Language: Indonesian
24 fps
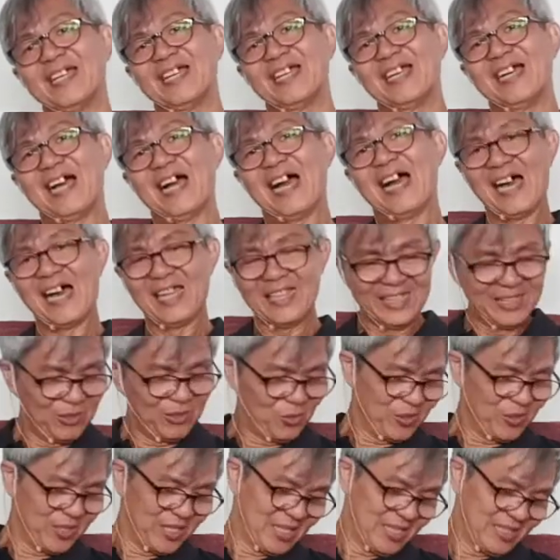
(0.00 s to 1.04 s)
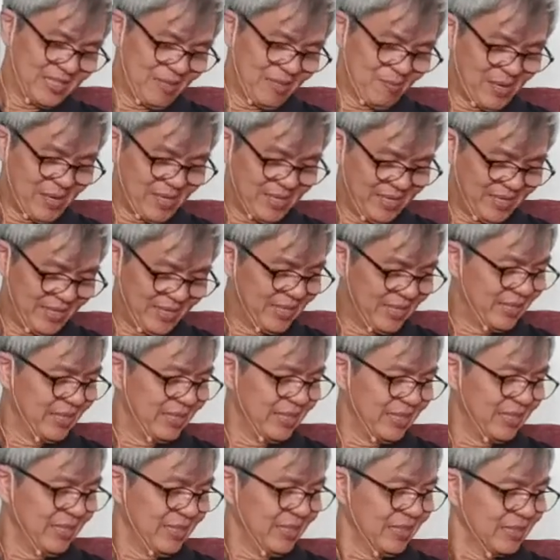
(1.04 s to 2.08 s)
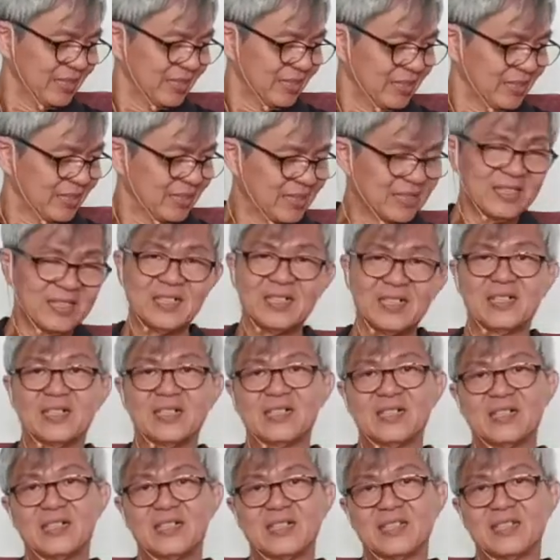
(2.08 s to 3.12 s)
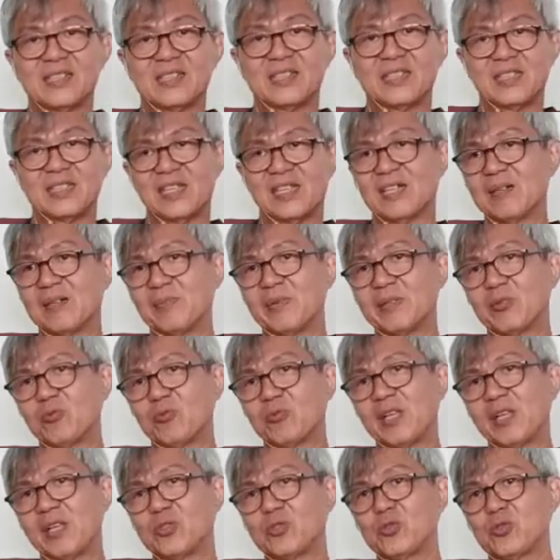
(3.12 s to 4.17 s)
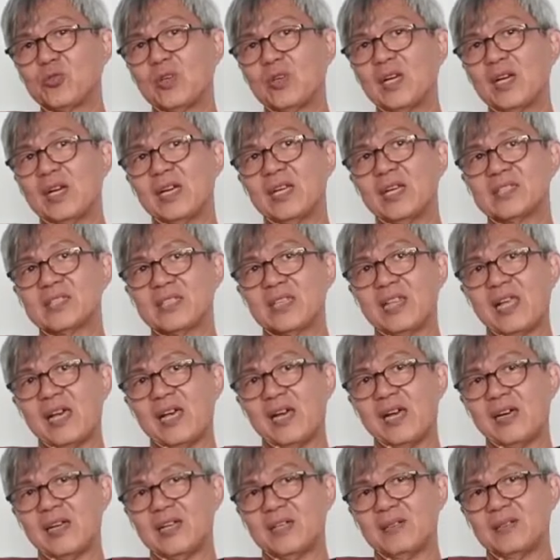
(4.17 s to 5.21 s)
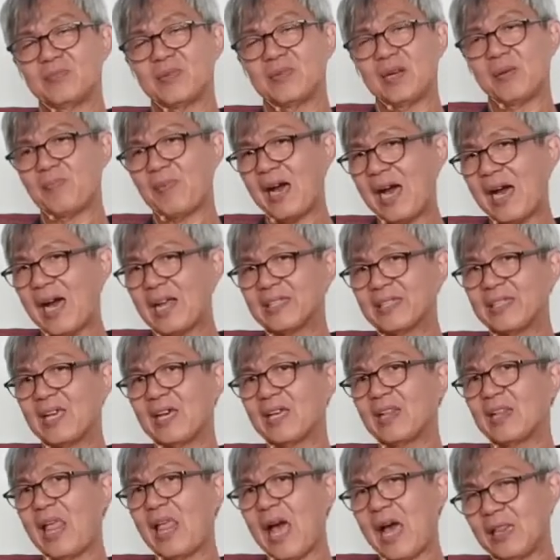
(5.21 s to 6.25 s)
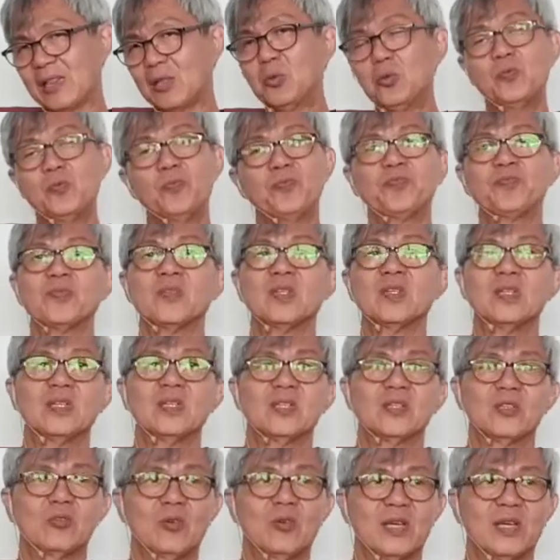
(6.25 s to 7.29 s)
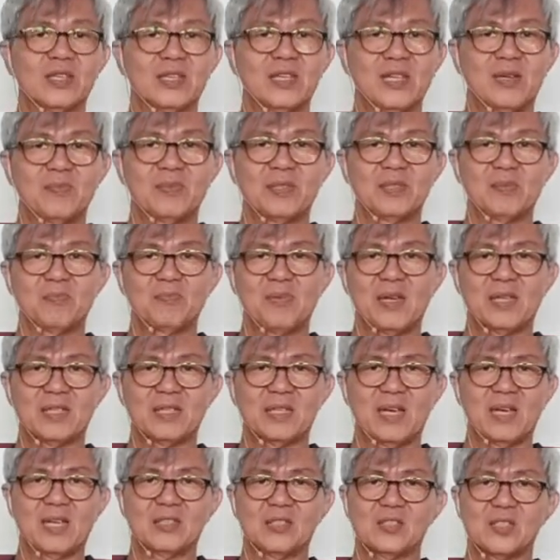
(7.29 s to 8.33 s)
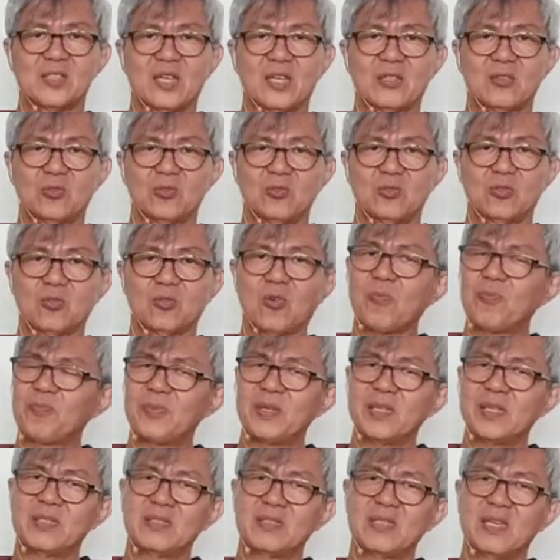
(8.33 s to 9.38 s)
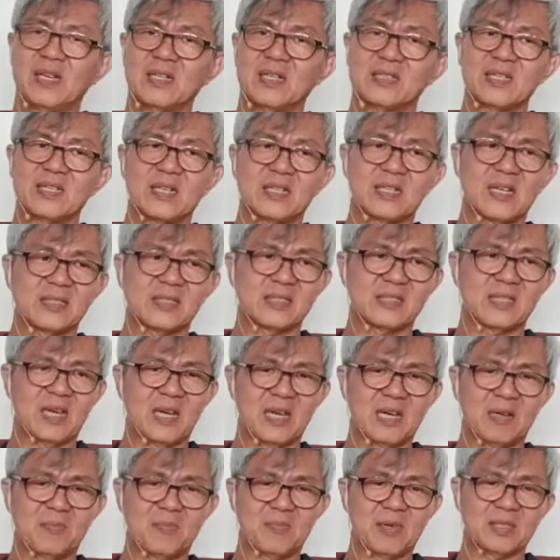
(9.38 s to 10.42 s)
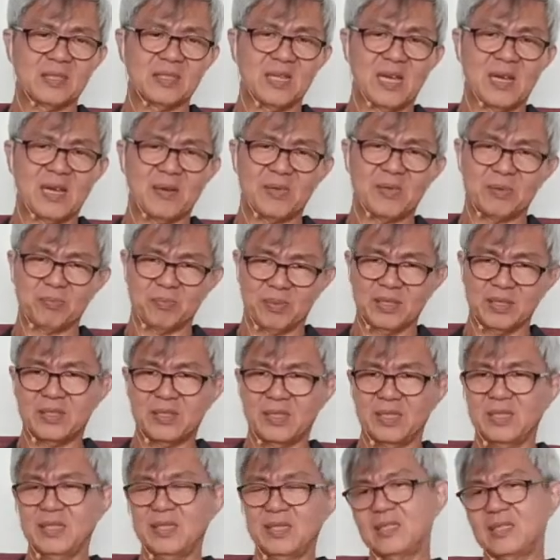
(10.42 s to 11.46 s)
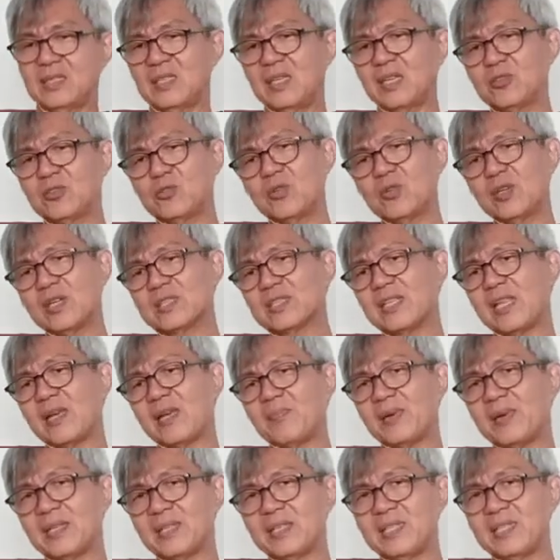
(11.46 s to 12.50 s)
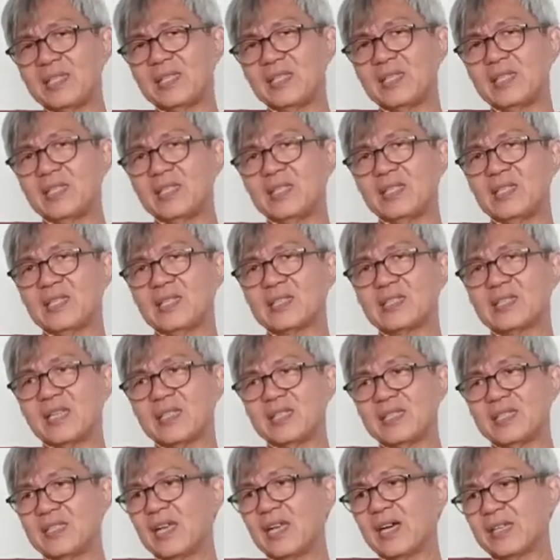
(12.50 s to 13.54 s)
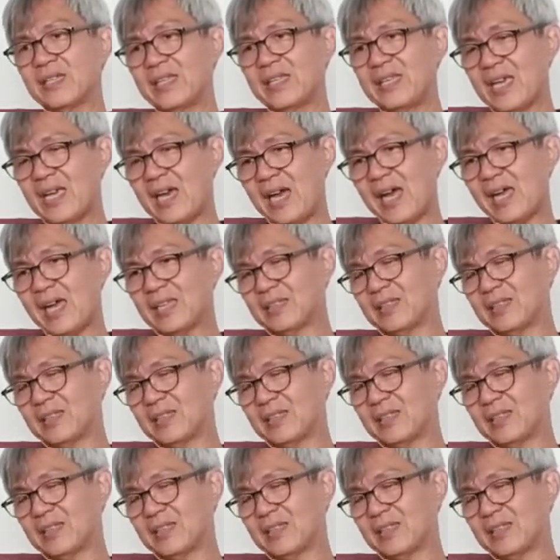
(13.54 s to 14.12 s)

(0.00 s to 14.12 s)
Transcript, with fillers: Haleluya. Nah, pagi ini eh, tidak kebetulan juga setelah berapa hari yang lalu Tuhan telah menempatkan satu topik yang saya rasa amat amat penting yang juga selama ini saya tidak lihat